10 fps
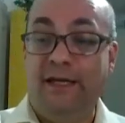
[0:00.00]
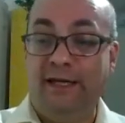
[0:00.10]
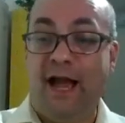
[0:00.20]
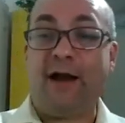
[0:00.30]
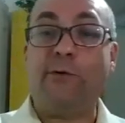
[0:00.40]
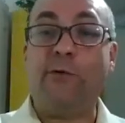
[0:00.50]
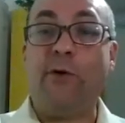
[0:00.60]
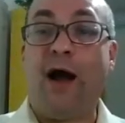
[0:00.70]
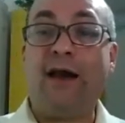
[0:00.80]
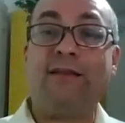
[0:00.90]
e a
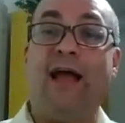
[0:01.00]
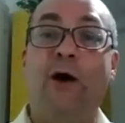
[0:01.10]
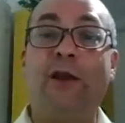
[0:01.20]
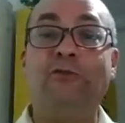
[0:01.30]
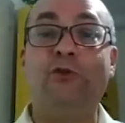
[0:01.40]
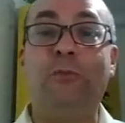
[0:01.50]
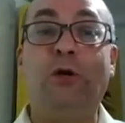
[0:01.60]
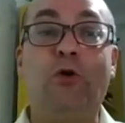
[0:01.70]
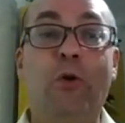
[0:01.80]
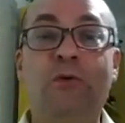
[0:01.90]
quarta aula
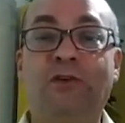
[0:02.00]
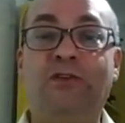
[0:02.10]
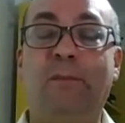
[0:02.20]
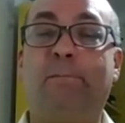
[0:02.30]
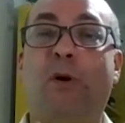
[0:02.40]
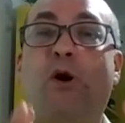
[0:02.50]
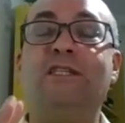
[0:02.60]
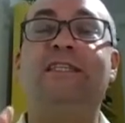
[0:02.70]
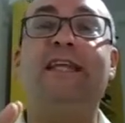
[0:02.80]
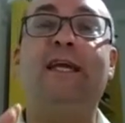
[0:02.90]
sobre como você
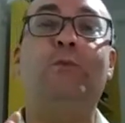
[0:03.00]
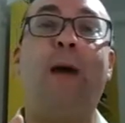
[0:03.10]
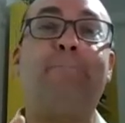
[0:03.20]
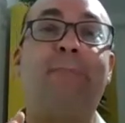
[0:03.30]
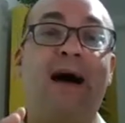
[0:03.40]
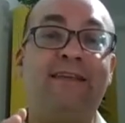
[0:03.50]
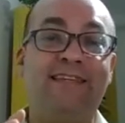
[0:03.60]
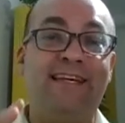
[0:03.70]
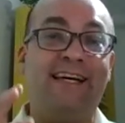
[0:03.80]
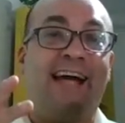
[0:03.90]
pode ter uma
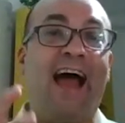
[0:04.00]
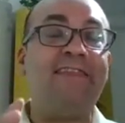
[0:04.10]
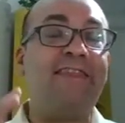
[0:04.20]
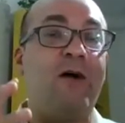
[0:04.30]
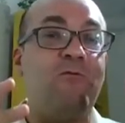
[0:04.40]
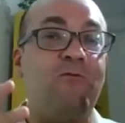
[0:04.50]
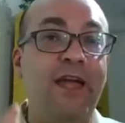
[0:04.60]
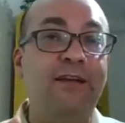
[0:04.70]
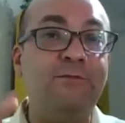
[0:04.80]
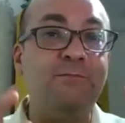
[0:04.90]
base cada
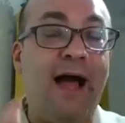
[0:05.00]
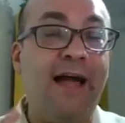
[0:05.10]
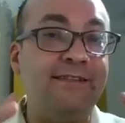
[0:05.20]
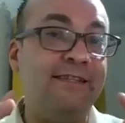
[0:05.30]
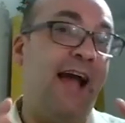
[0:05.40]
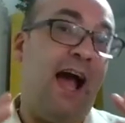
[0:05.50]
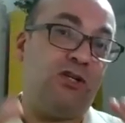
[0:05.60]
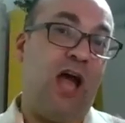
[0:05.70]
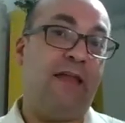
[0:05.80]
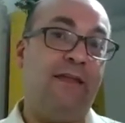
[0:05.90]
vez mais
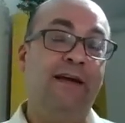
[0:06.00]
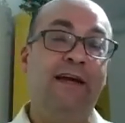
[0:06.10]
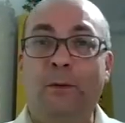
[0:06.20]
engajada.